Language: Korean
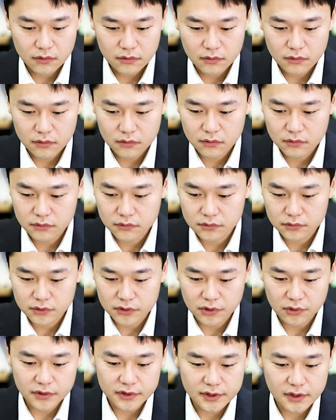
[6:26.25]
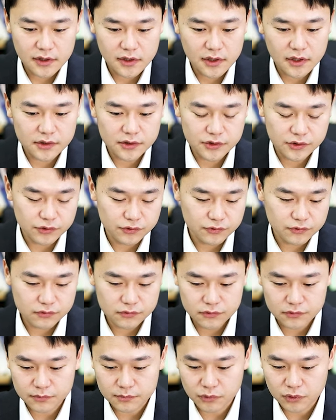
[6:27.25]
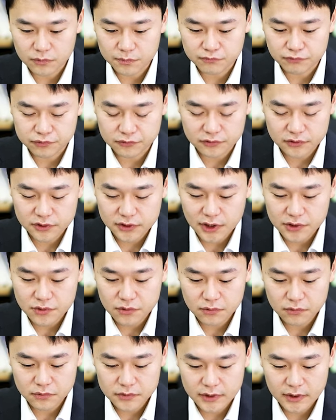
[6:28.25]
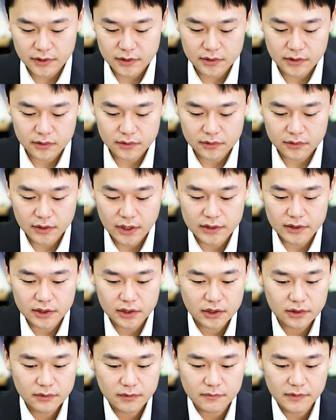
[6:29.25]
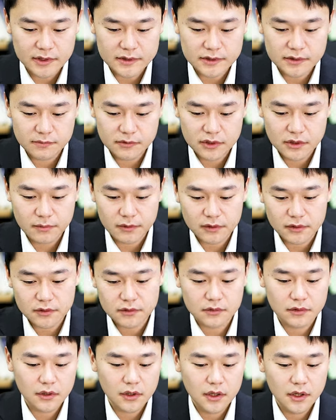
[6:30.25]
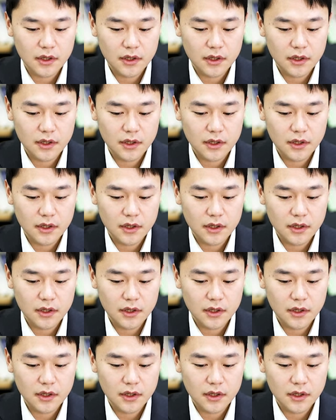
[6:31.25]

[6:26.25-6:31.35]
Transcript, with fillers: 어, 그렇게 생각하는 이유 뭐 부차적으로 제가 간단하게 말씀드리면은